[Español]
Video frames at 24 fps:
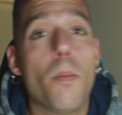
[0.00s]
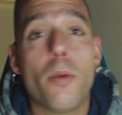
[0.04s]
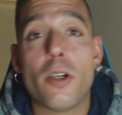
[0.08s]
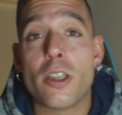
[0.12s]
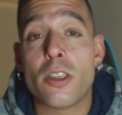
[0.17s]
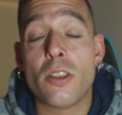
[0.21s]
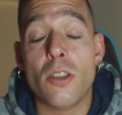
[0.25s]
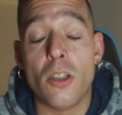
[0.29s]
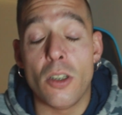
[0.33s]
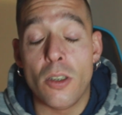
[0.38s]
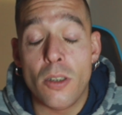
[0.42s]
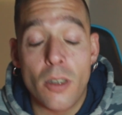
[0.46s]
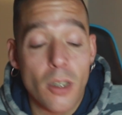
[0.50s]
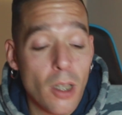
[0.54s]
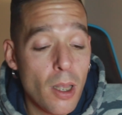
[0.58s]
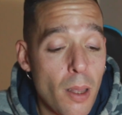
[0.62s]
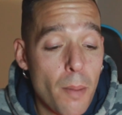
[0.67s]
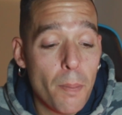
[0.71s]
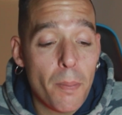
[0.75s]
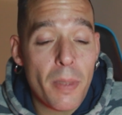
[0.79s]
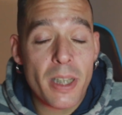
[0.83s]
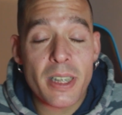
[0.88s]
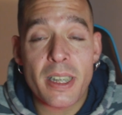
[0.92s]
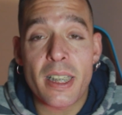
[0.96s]
Pues no,
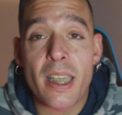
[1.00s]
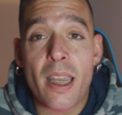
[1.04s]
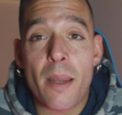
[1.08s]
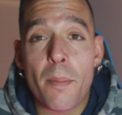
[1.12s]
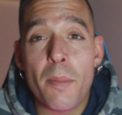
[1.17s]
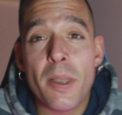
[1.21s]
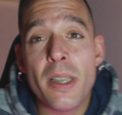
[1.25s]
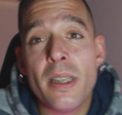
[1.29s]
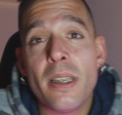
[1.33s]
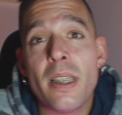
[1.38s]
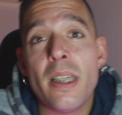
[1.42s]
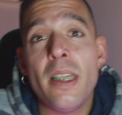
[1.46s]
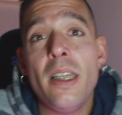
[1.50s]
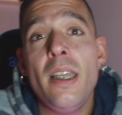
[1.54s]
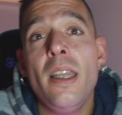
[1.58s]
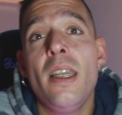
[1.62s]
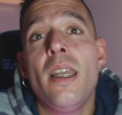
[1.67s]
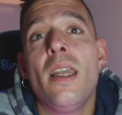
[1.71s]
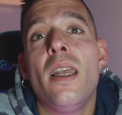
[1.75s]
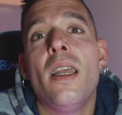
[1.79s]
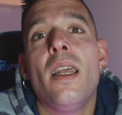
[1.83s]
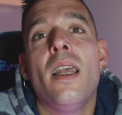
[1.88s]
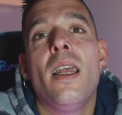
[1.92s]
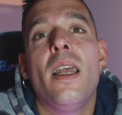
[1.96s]
básicamente